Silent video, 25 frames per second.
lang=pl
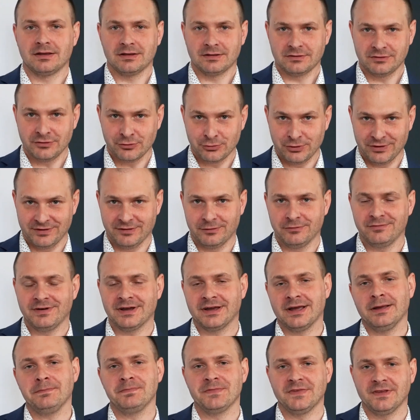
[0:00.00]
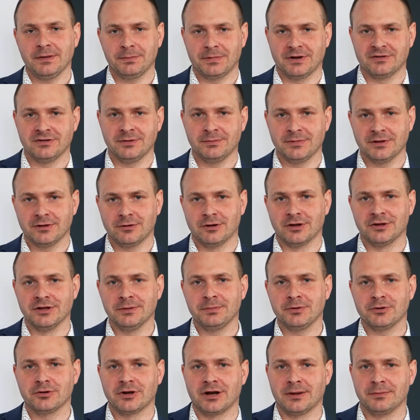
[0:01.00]
Dziękuję za uwagę. Zapraszam na kolejne
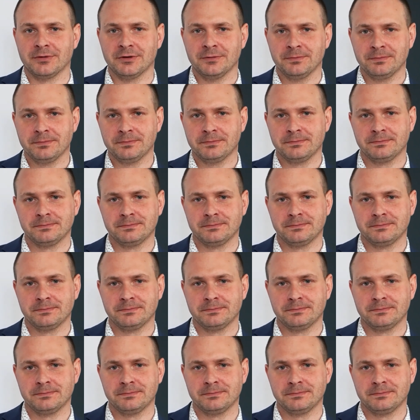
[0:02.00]
programy.